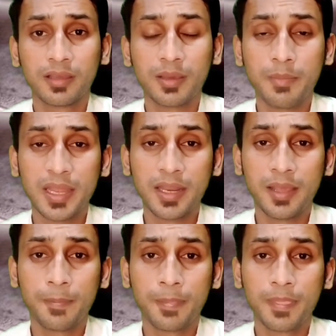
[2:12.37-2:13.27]
कि मैंने
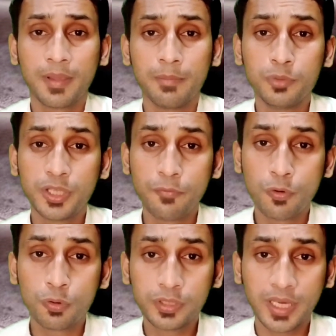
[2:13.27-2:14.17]
मुझे वो
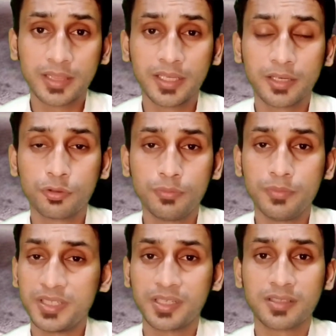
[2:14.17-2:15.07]
ख़ुद कहती है कि तुम
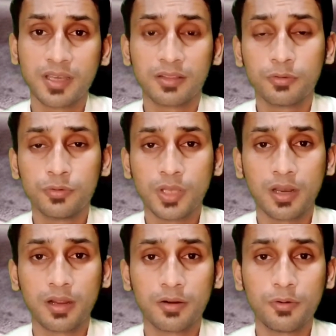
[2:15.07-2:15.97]
इसके साथ
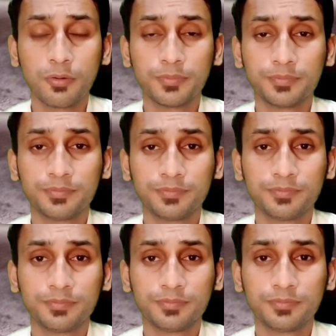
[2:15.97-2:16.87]
गुजारा कर
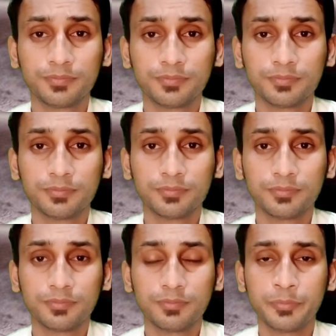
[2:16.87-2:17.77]

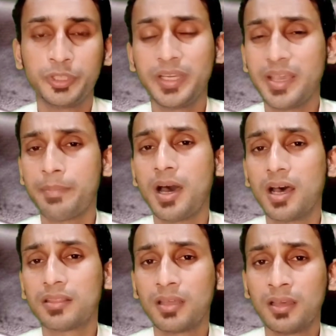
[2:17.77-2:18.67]
लो मुझे ये
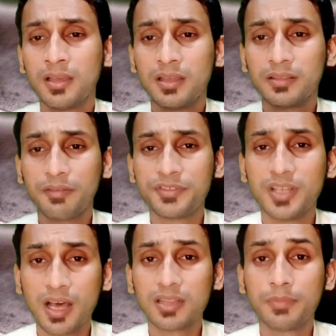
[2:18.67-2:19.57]
बात
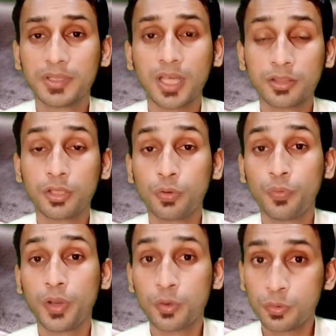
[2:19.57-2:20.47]
तफसीलात बताते
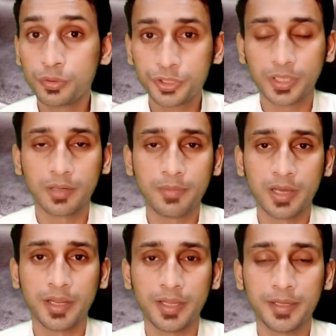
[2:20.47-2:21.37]
हुए ख़ुद शर्म
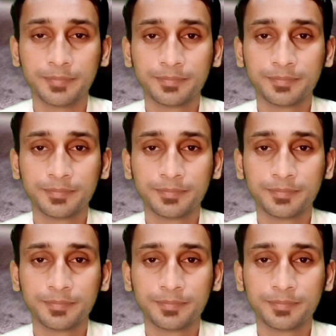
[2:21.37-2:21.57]
आ रही